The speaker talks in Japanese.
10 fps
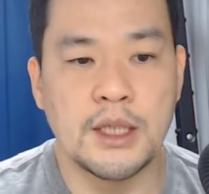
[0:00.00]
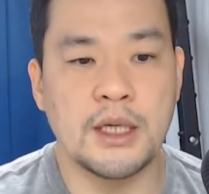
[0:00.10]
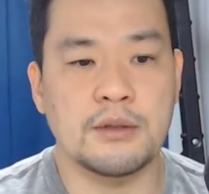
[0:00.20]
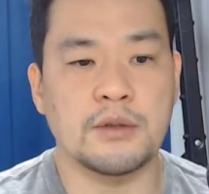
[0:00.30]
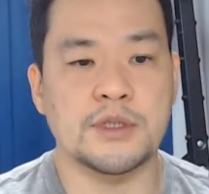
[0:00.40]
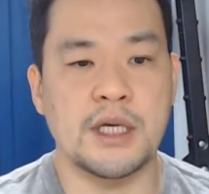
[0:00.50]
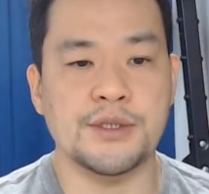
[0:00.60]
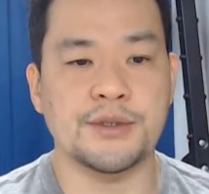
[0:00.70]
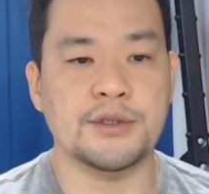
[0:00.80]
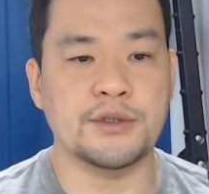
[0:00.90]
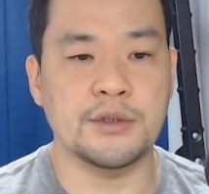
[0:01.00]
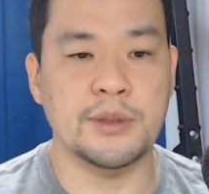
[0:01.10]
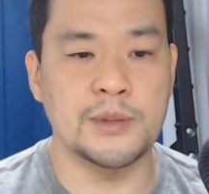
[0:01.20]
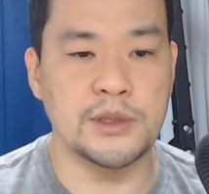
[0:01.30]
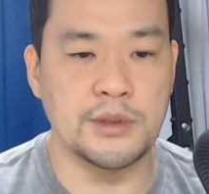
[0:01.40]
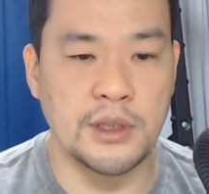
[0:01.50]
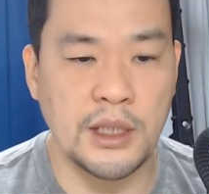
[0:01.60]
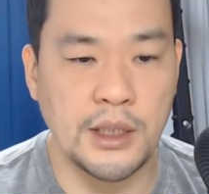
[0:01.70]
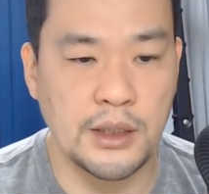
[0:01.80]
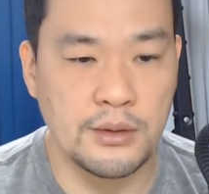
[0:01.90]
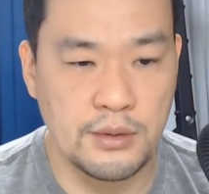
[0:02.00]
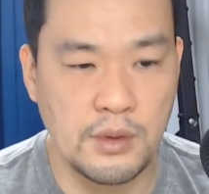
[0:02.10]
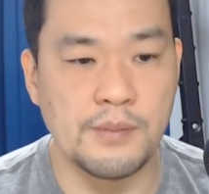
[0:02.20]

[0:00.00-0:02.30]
えっと、最初の重要なものっていうのは何かというと、